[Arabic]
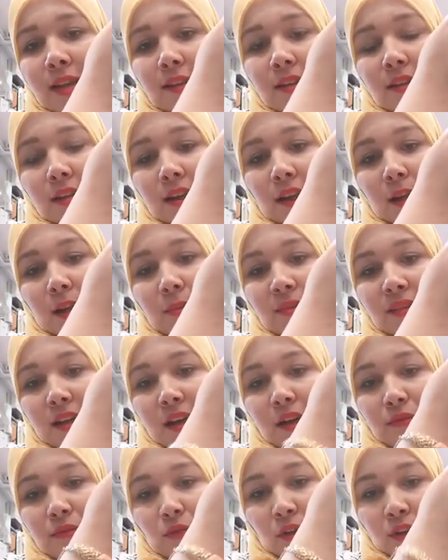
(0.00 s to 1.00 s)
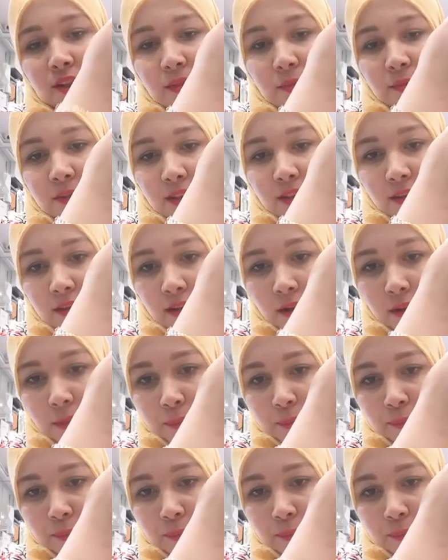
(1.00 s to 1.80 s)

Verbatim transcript: هذا داير 5300 درهم